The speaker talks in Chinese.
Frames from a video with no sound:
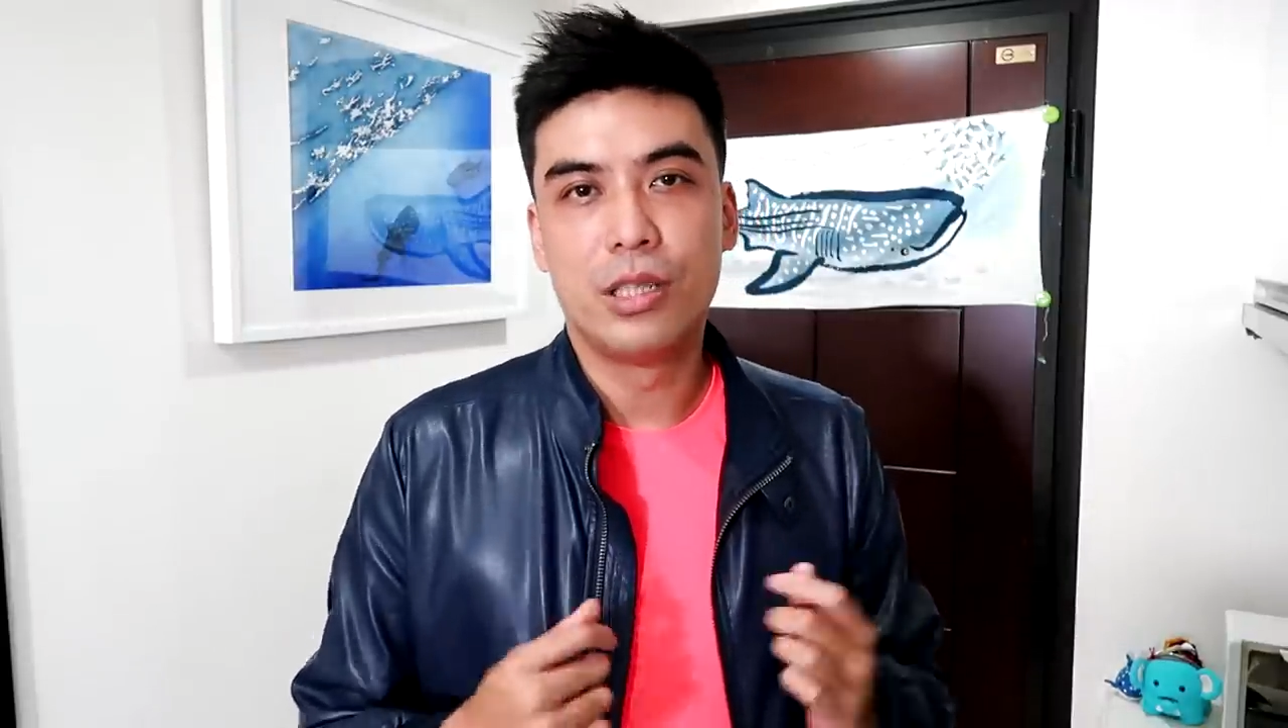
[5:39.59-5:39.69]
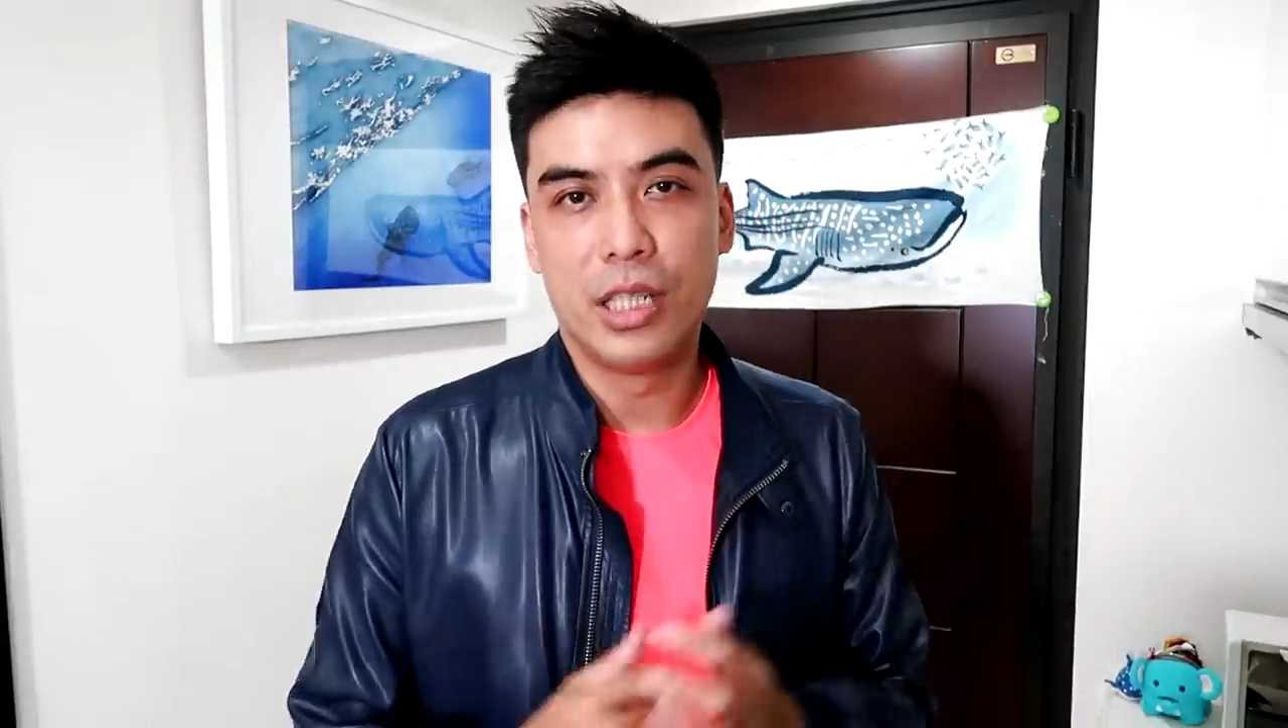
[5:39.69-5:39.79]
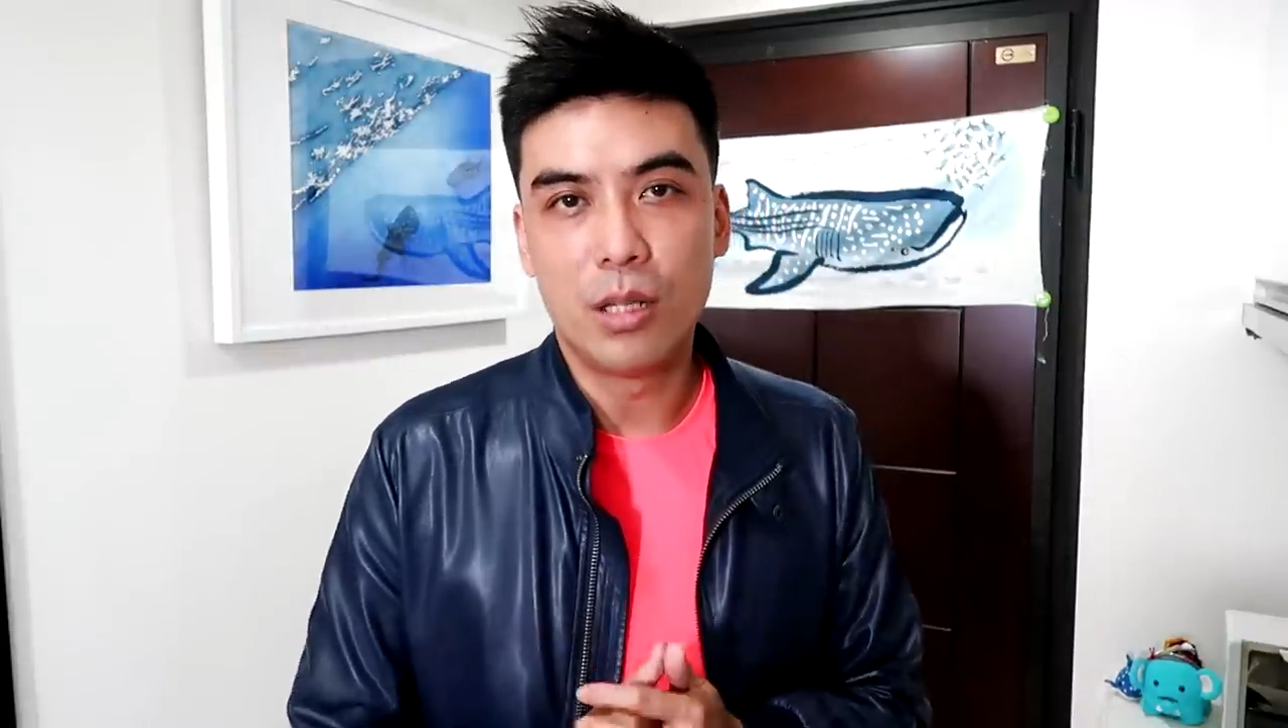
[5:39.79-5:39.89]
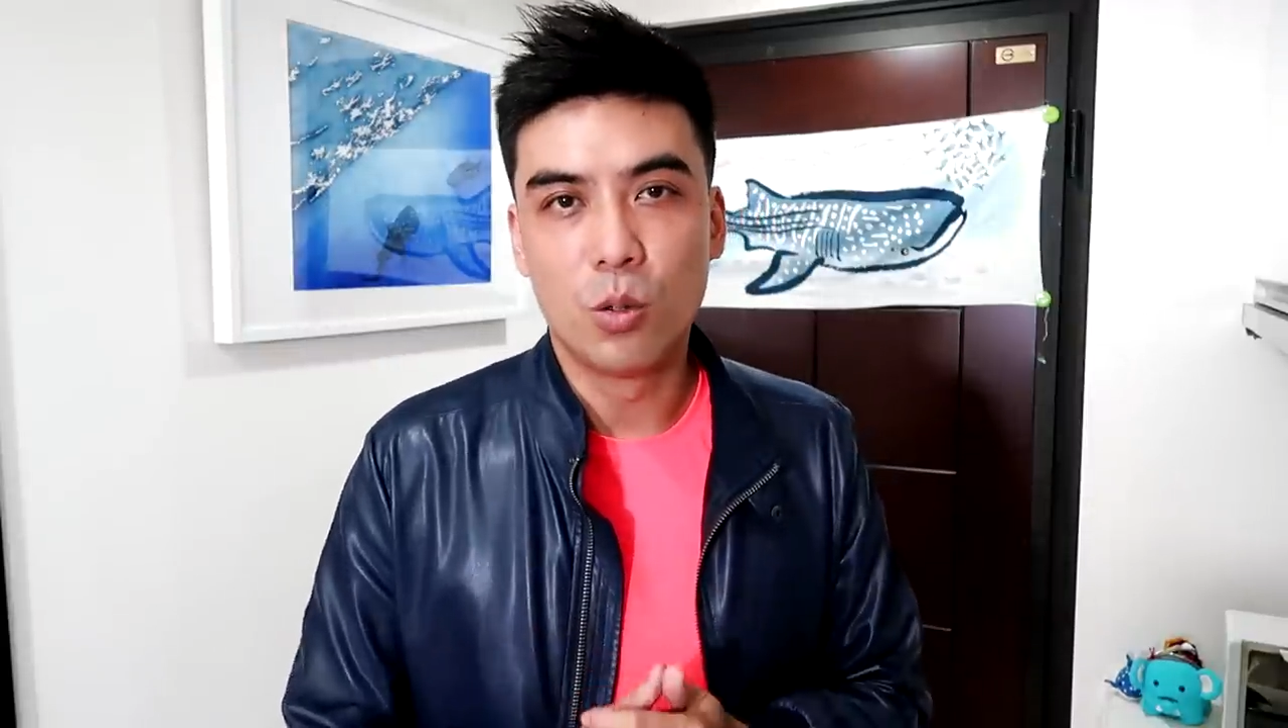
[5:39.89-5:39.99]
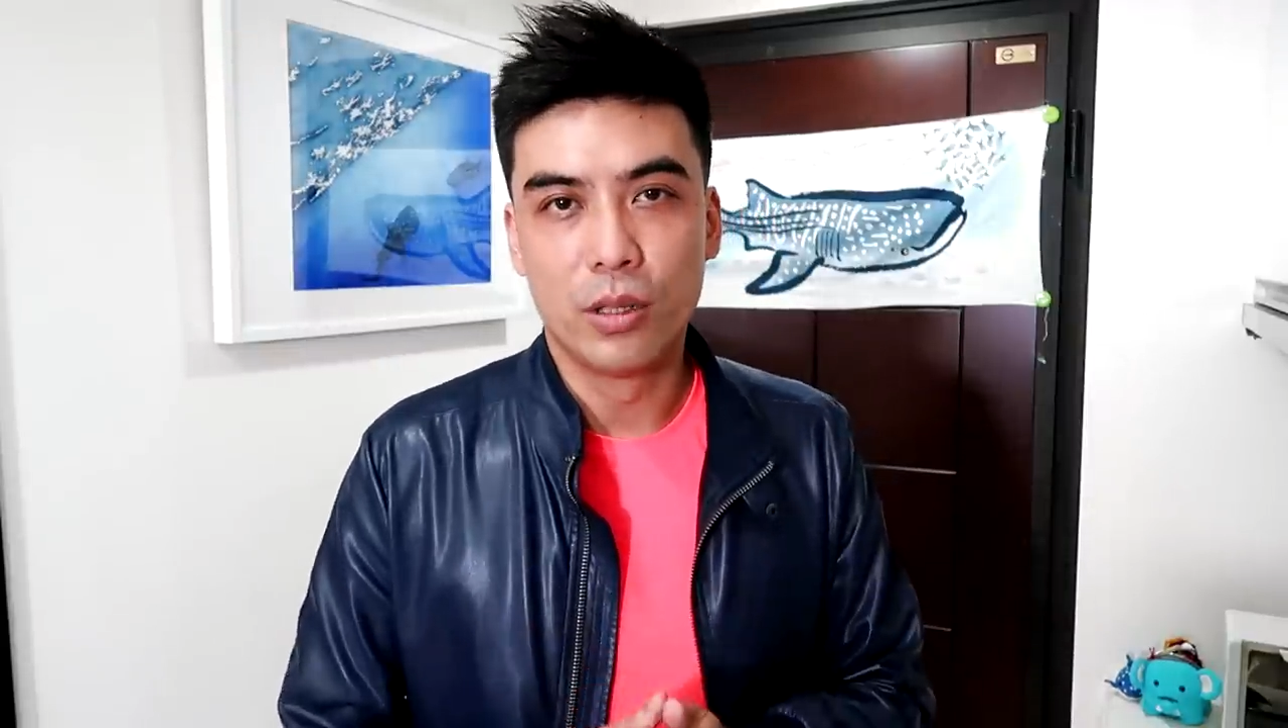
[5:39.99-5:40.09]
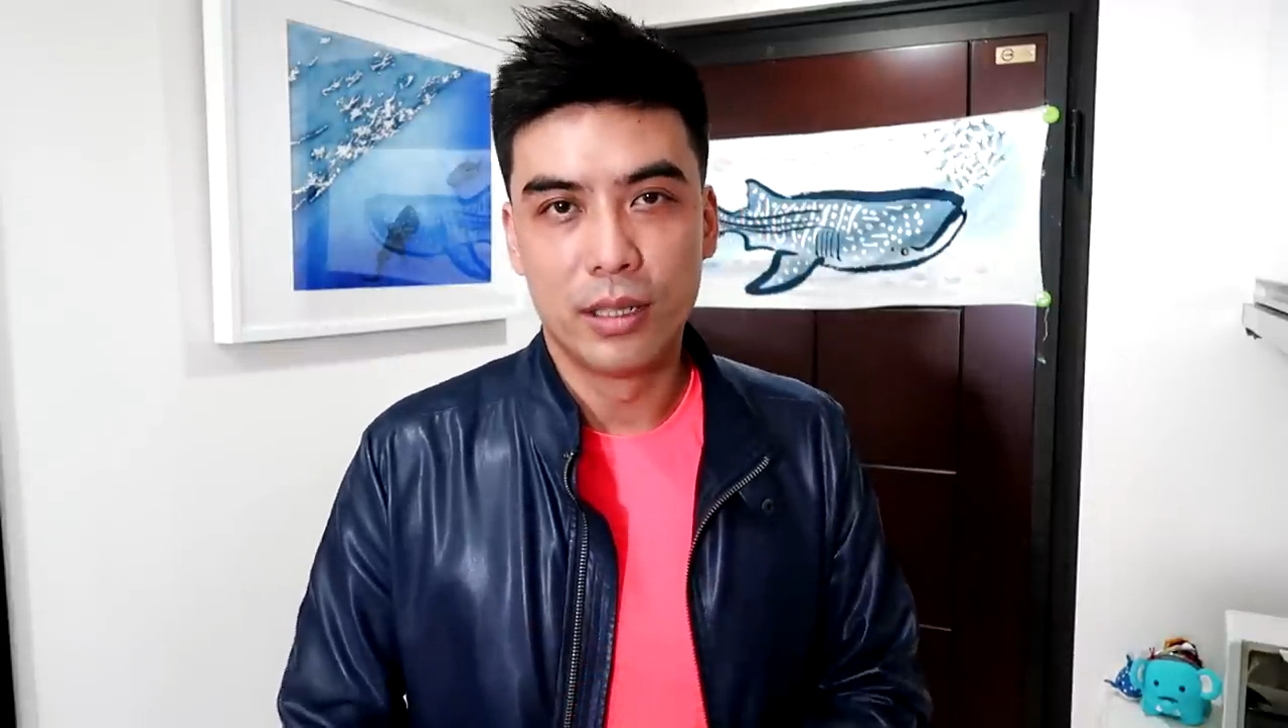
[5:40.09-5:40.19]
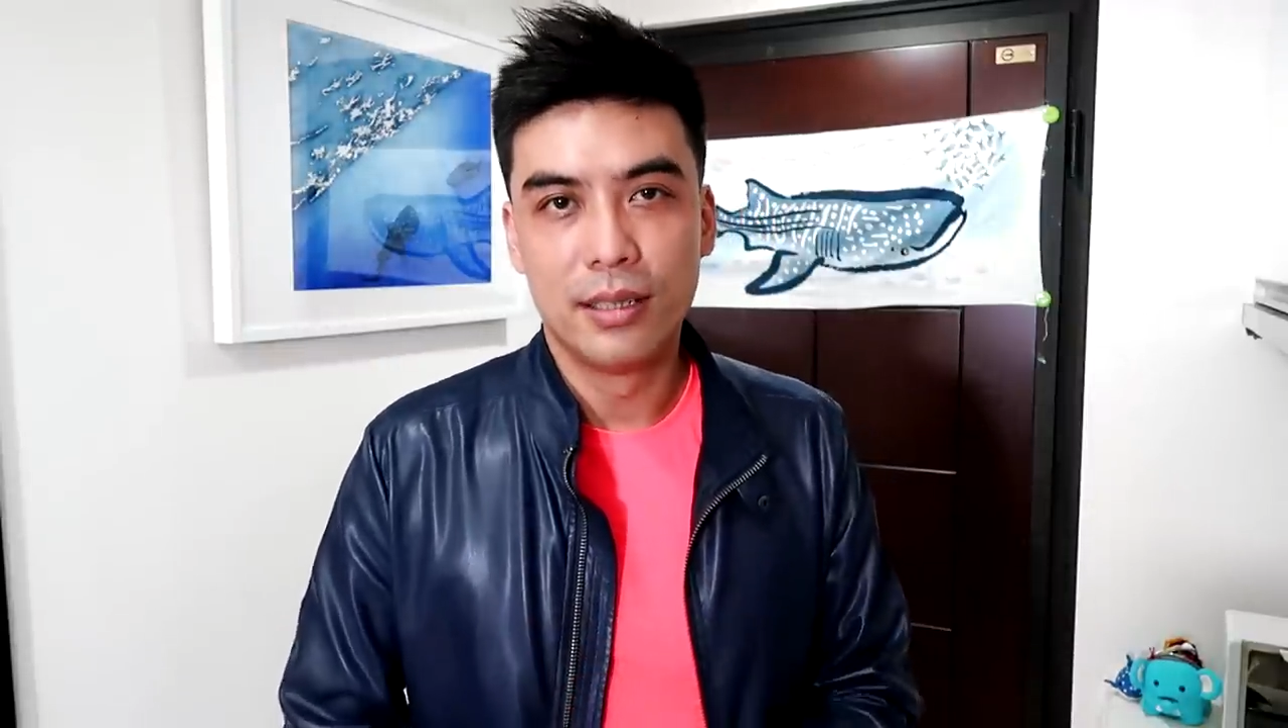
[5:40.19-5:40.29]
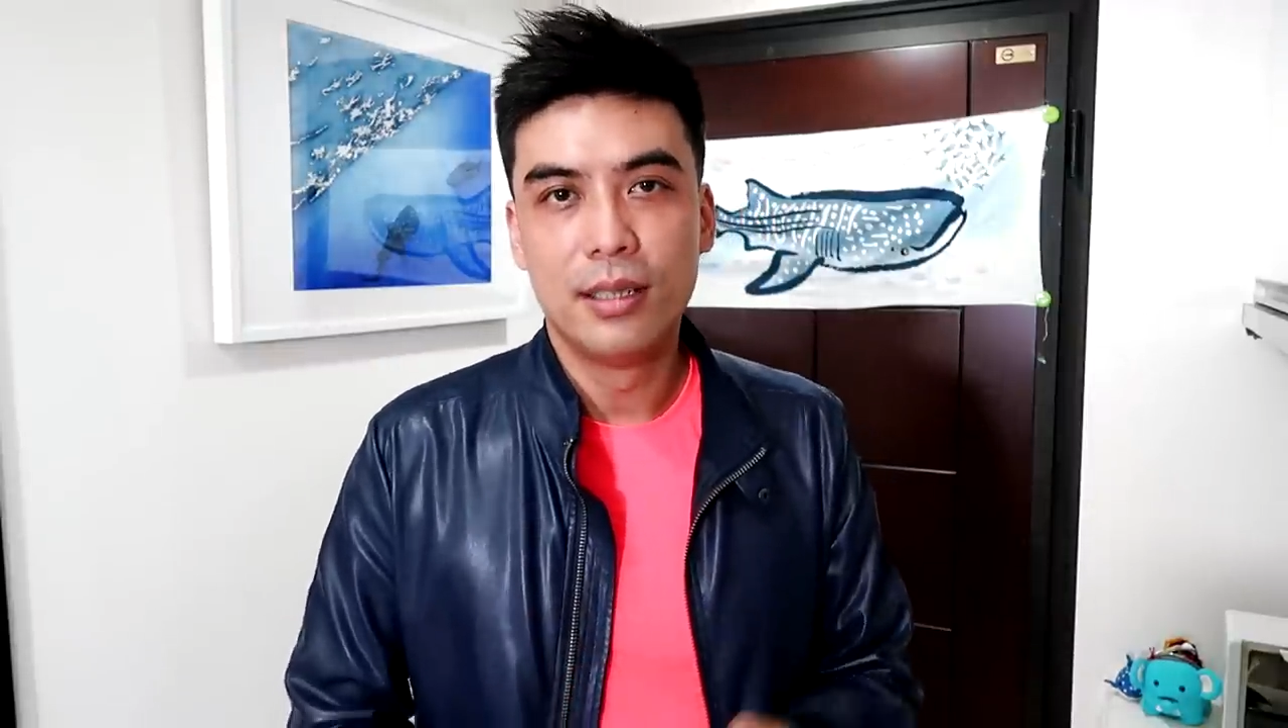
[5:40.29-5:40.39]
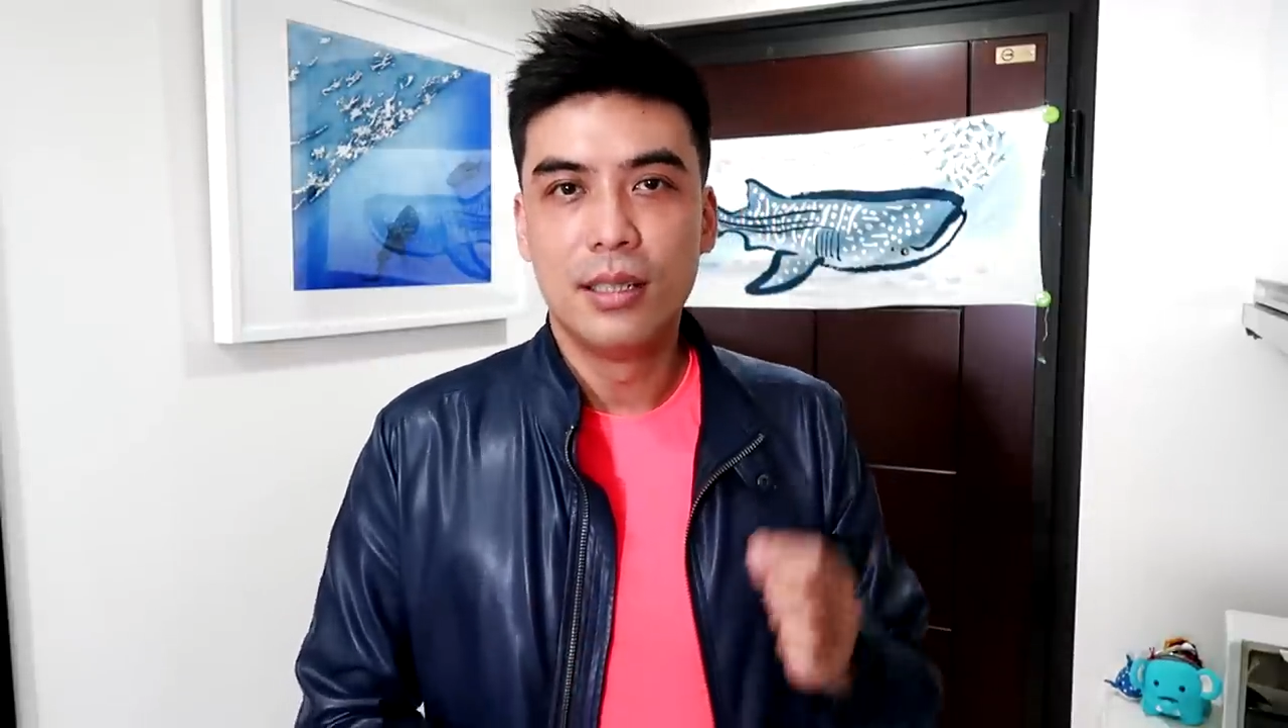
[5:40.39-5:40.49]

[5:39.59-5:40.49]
结果呢？